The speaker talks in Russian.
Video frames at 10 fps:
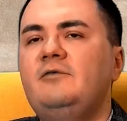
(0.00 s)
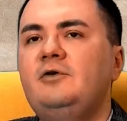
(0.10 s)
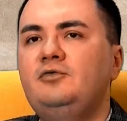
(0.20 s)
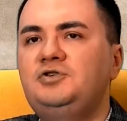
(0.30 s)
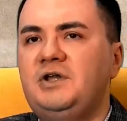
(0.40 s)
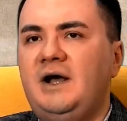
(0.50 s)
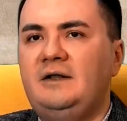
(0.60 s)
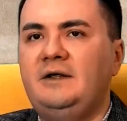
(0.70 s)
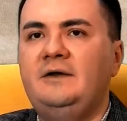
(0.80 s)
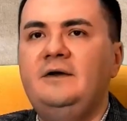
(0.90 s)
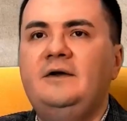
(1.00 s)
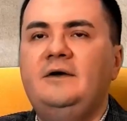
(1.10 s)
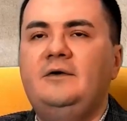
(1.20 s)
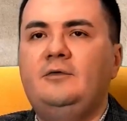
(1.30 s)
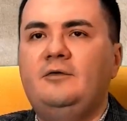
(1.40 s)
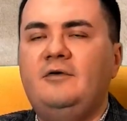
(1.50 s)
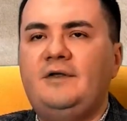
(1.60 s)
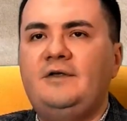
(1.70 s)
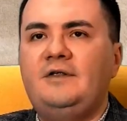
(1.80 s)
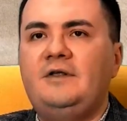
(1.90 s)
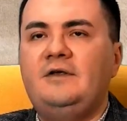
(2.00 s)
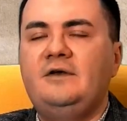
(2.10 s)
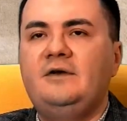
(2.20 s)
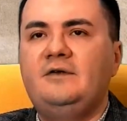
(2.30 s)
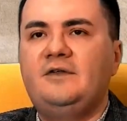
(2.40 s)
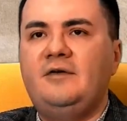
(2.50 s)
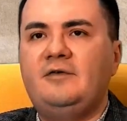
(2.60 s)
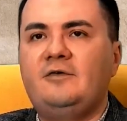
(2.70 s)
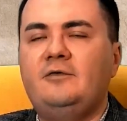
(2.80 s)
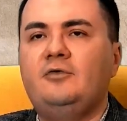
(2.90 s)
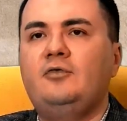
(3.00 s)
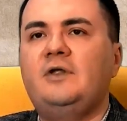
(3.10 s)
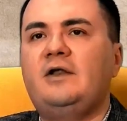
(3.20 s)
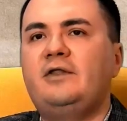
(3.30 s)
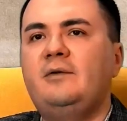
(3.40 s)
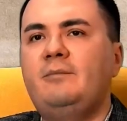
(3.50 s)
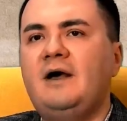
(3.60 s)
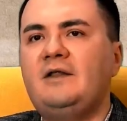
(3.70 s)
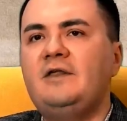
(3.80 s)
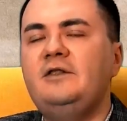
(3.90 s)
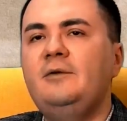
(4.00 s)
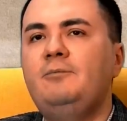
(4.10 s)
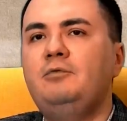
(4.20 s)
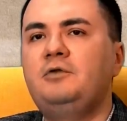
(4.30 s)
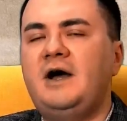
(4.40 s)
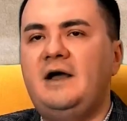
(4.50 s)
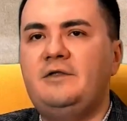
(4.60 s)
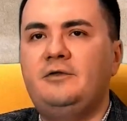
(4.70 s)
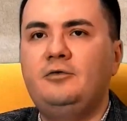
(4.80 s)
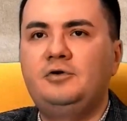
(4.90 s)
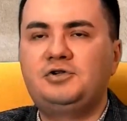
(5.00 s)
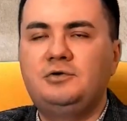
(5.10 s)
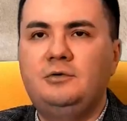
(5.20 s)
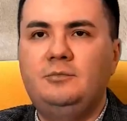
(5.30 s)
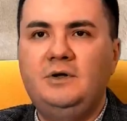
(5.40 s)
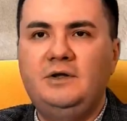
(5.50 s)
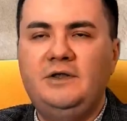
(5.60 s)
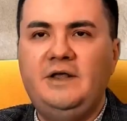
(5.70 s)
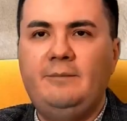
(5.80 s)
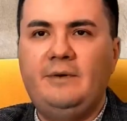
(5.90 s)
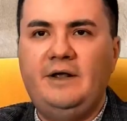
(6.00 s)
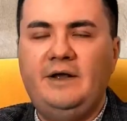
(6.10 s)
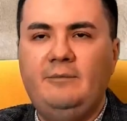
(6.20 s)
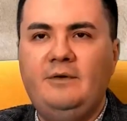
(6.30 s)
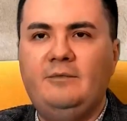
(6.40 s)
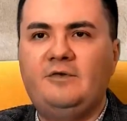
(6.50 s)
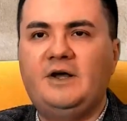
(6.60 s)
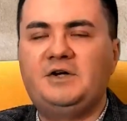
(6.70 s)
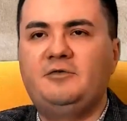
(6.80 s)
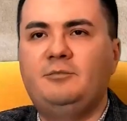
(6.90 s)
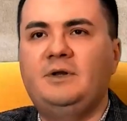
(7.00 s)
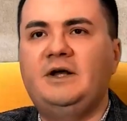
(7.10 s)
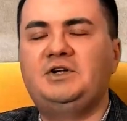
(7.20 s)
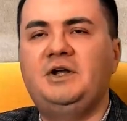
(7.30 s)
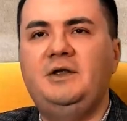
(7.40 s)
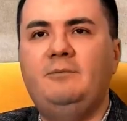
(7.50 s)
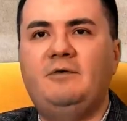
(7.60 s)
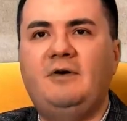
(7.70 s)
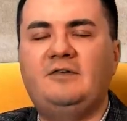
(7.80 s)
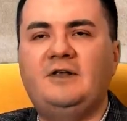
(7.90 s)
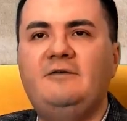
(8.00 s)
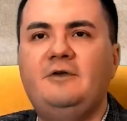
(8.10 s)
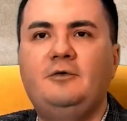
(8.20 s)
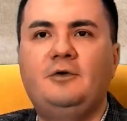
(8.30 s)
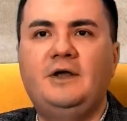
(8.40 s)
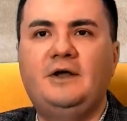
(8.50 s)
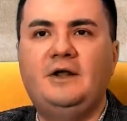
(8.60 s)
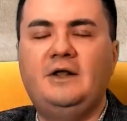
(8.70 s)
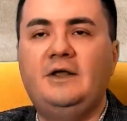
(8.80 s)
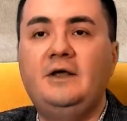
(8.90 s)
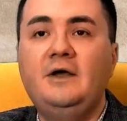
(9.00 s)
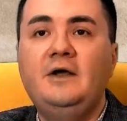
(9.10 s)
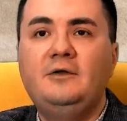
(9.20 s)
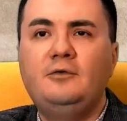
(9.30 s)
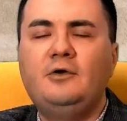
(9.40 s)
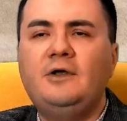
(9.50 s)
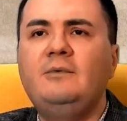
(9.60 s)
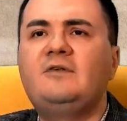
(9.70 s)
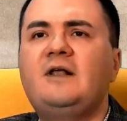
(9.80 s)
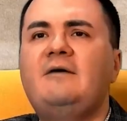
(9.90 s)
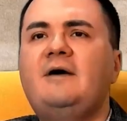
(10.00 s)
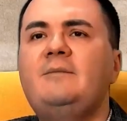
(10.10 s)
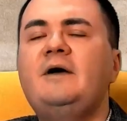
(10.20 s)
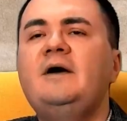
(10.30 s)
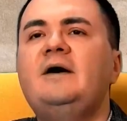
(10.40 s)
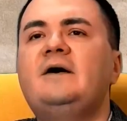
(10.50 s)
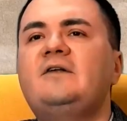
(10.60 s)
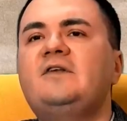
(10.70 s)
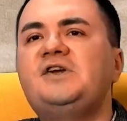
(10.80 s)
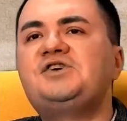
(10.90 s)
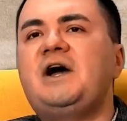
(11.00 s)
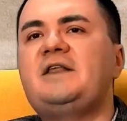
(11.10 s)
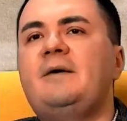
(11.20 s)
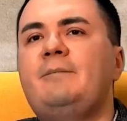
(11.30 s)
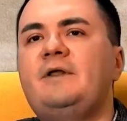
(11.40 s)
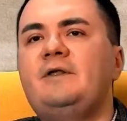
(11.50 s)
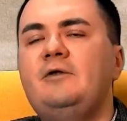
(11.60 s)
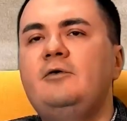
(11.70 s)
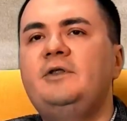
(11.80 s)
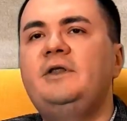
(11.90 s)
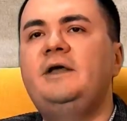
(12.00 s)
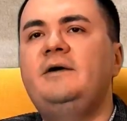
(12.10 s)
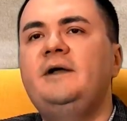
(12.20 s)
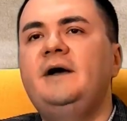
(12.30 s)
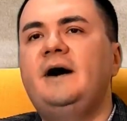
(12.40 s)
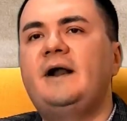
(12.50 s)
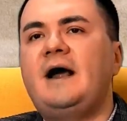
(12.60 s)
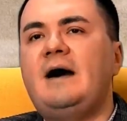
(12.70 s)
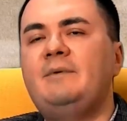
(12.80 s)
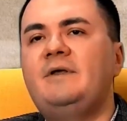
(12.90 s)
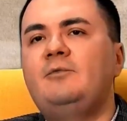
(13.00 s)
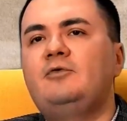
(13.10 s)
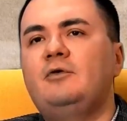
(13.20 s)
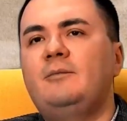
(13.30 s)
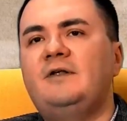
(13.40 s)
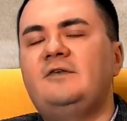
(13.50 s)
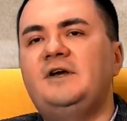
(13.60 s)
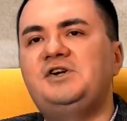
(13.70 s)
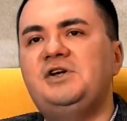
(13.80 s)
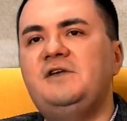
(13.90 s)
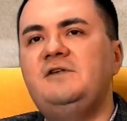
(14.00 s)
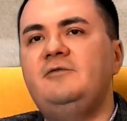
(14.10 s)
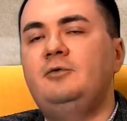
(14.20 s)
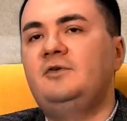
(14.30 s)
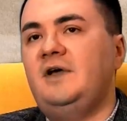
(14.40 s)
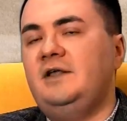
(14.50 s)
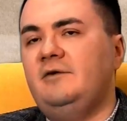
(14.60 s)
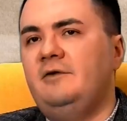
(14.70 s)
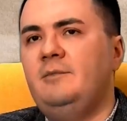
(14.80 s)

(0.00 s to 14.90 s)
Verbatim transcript: вынуждало руководителей советского государства и партии допускать то, что было неприемлемо, скажем, в положении православия и других религий. Другими словами, разрешать определенные рамки мусульманской жизни, функционирования